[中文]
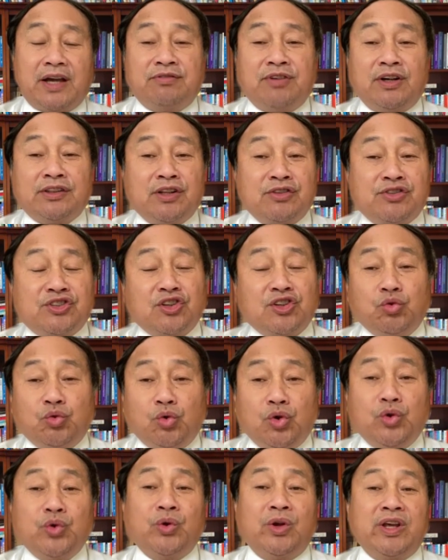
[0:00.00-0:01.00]
放的思
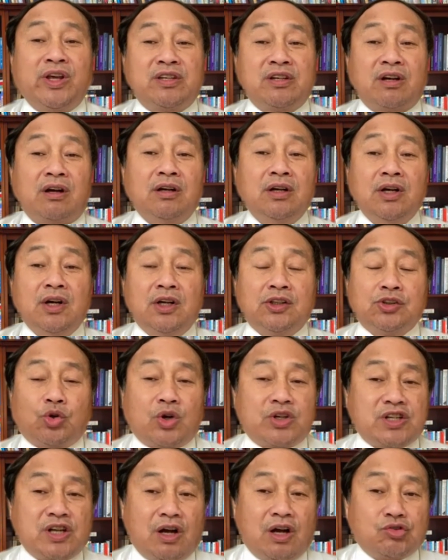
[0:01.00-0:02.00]
路捋了一下儿，他说
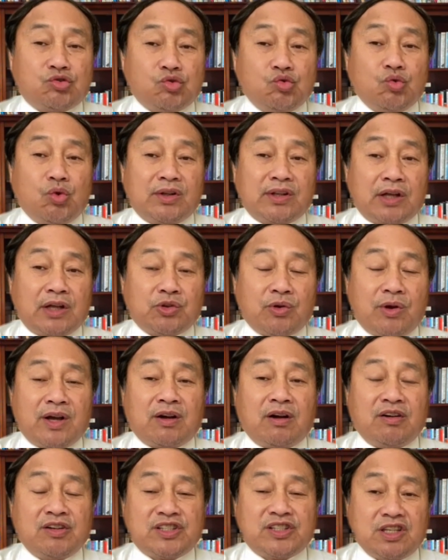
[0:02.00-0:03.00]
实际上中国在对外
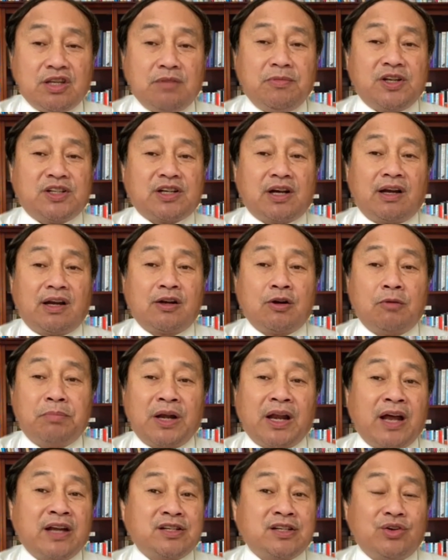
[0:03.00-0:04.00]
开放，习近平上来之后本
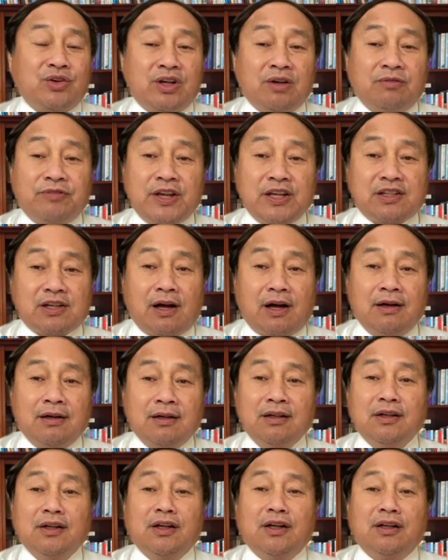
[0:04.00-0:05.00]
来是有一个非常
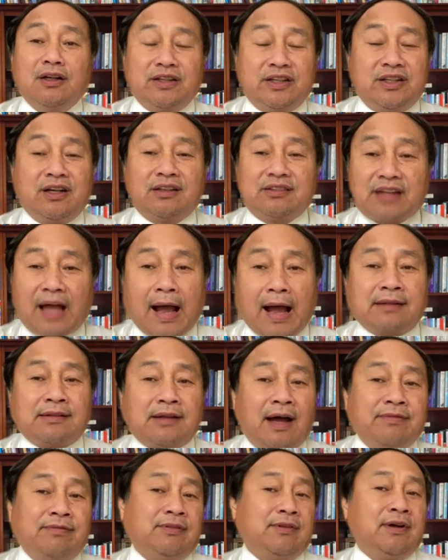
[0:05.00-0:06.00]
一个大
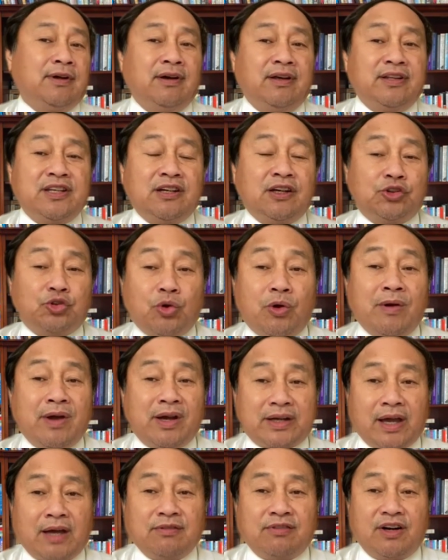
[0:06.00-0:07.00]
胆的一个对外
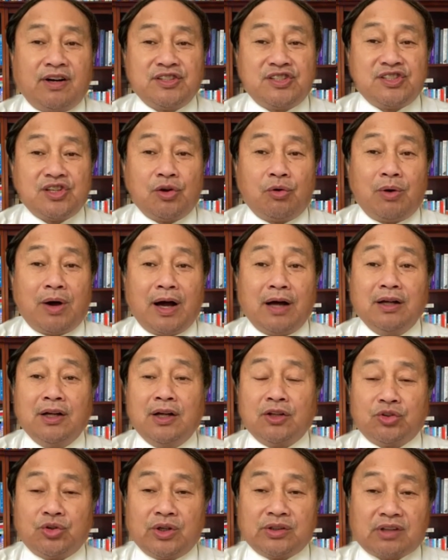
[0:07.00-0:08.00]
开放计划，
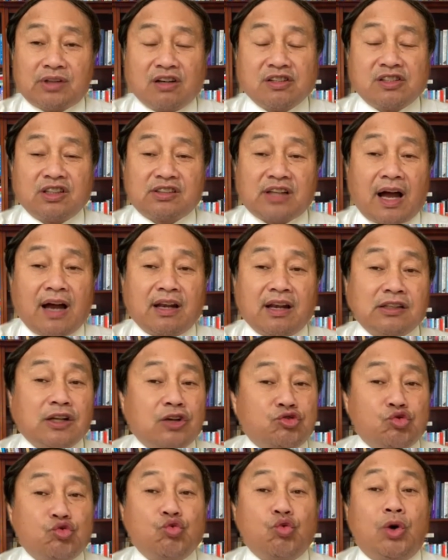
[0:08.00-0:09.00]
所以当时大量的
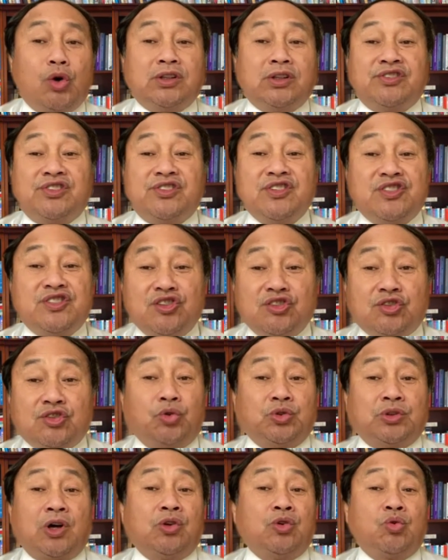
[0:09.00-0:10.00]
中国的资金
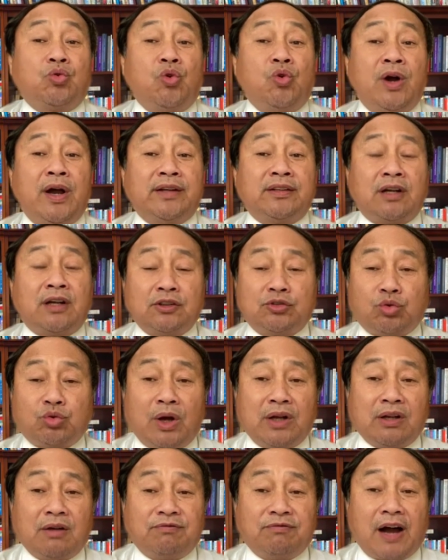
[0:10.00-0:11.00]
走到了国外，但是突
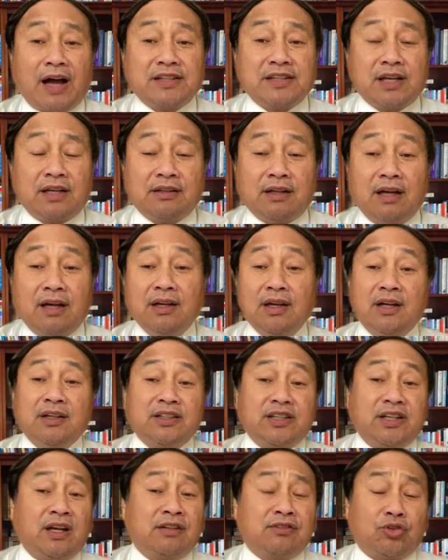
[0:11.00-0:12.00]
然他发现呢，
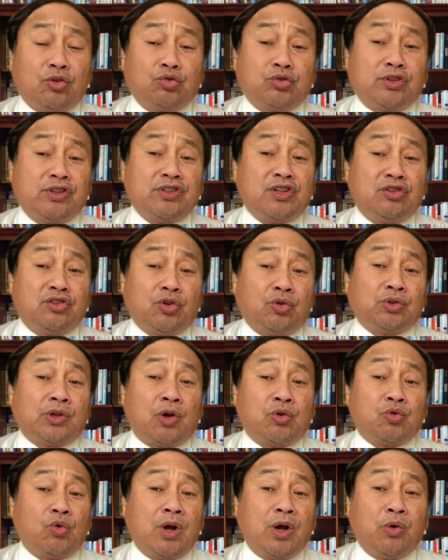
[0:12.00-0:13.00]
这些走资金走
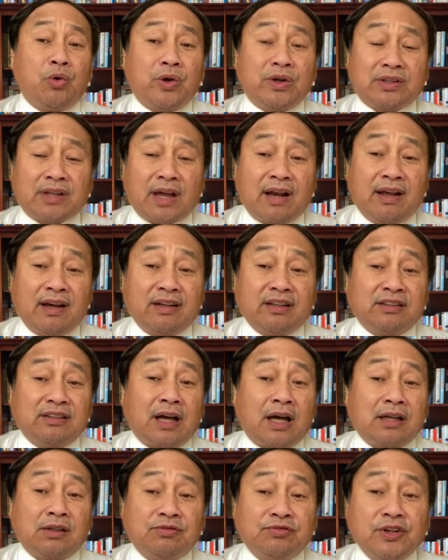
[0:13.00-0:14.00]
到国外会带来很
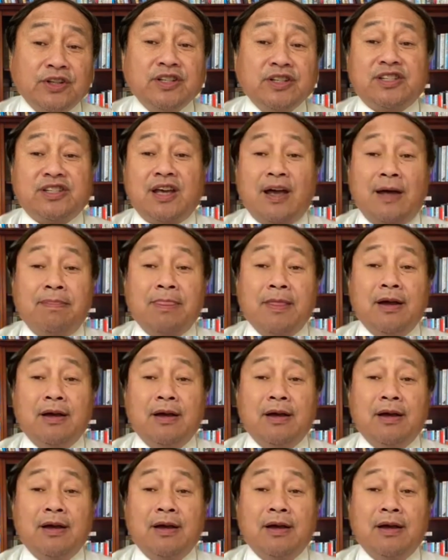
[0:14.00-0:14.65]
大的风险。